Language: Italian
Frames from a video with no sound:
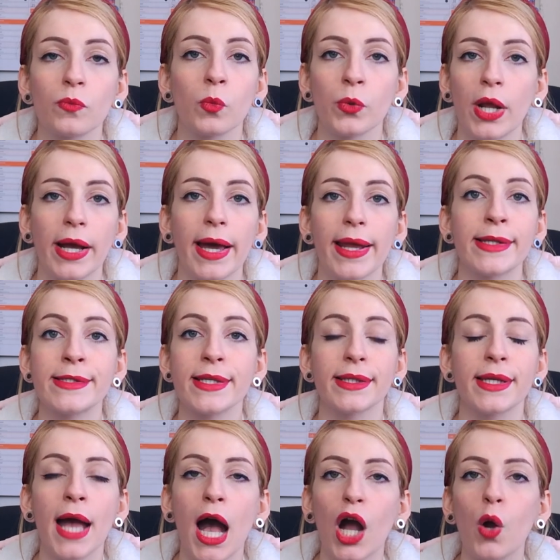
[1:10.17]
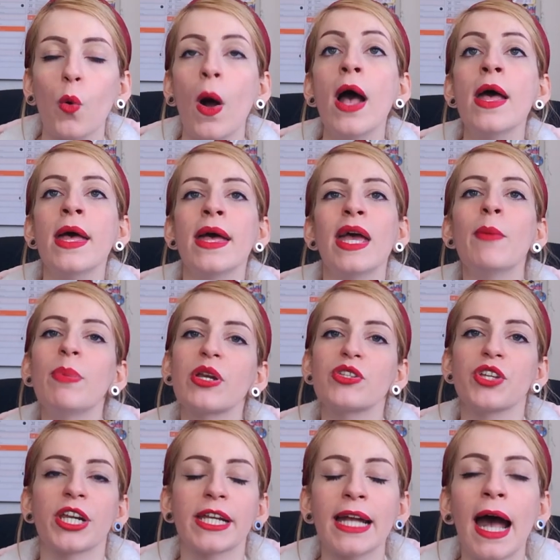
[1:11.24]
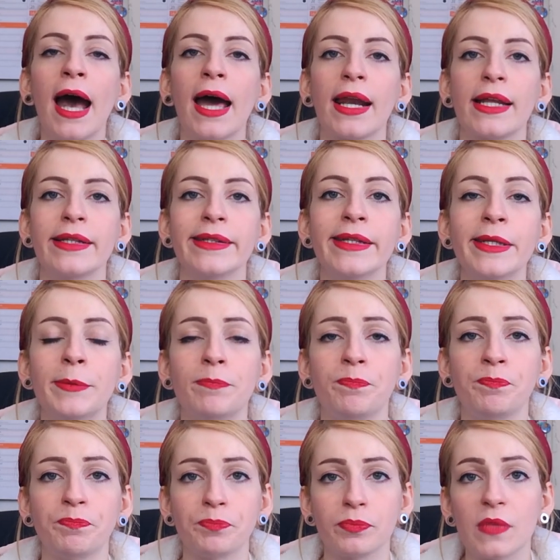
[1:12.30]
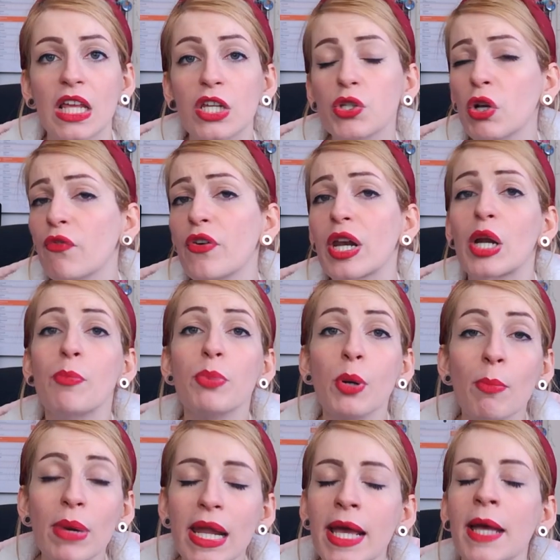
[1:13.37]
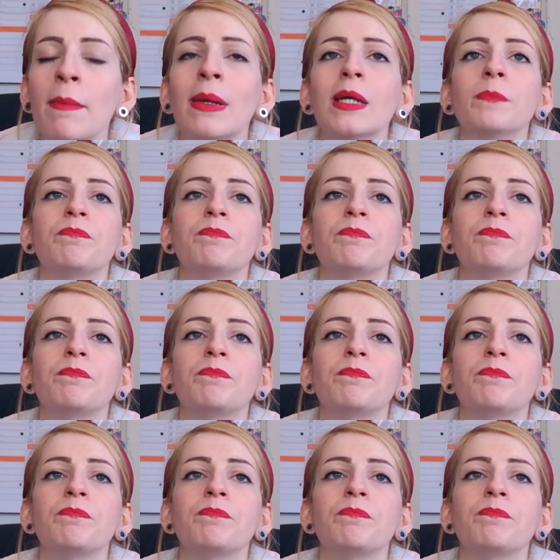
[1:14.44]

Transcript: una carenza di acqua e per cercare di mh, mm, risolvere il problema